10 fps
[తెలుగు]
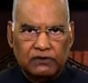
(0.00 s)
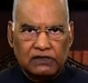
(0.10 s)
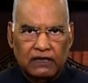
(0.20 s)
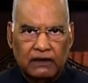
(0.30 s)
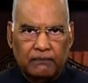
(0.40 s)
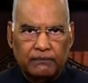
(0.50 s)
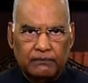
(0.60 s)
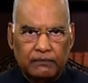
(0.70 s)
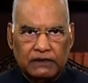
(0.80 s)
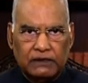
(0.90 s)
తమ
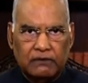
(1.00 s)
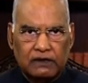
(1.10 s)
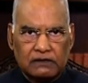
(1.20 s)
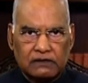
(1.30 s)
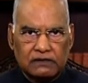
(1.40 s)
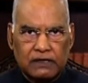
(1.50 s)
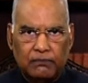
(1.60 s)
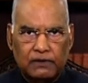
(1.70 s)
విశ్వాసాన్ని తెలుపుతూనే